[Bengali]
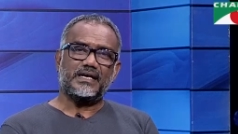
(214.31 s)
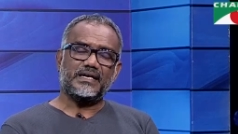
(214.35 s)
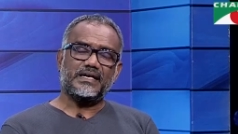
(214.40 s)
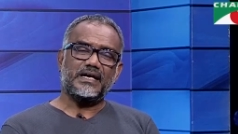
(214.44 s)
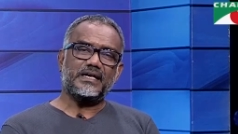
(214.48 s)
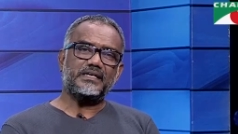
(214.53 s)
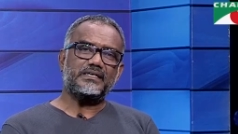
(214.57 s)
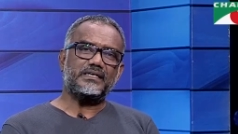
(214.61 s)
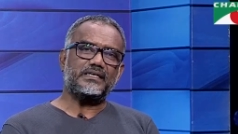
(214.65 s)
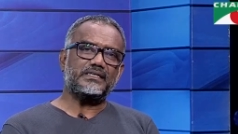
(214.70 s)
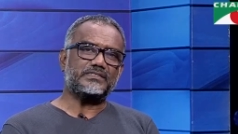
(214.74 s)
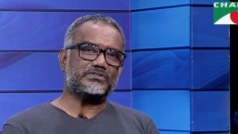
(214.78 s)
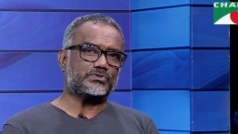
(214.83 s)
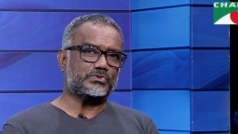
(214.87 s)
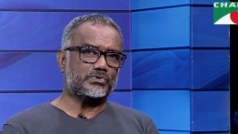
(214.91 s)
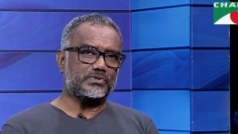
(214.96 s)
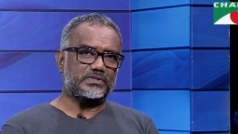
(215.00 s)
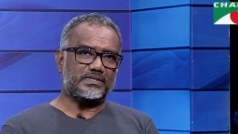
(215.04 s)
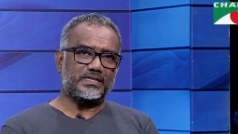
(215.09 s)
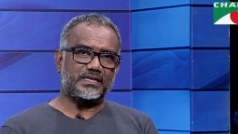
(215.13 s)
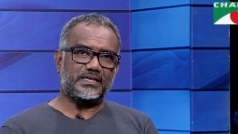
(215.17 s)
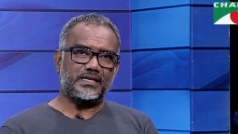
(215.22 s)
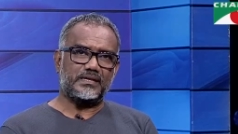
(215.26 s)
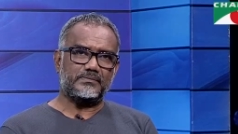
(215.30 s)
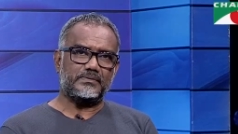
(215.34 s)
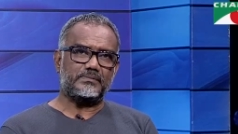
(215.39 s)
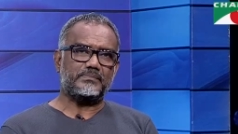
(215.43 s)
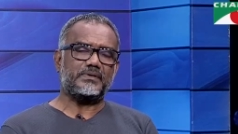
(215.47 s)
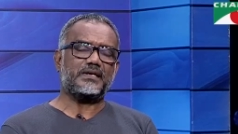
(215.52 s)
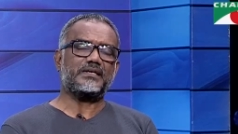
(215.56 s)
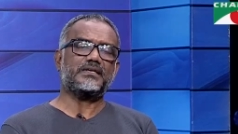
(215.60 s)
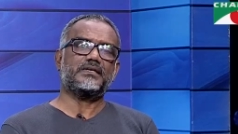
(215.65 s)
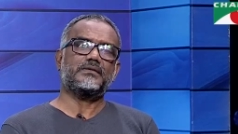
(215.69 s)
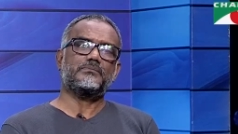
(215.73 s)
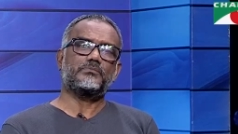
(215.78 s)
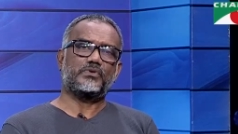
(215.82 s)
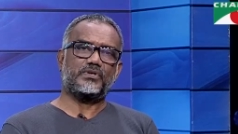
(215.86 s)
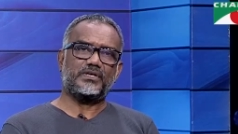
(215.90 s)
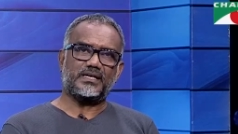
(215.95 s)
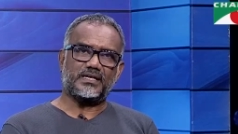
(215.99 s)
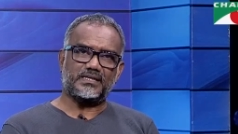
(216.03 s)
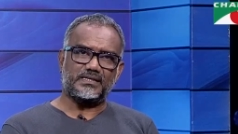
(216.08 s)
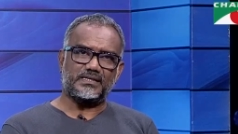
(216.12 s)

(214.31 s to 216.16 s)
গ্যান্ডারিয়া স্কুল থেকে আমি ম্যাট্রিক পরীক্ষা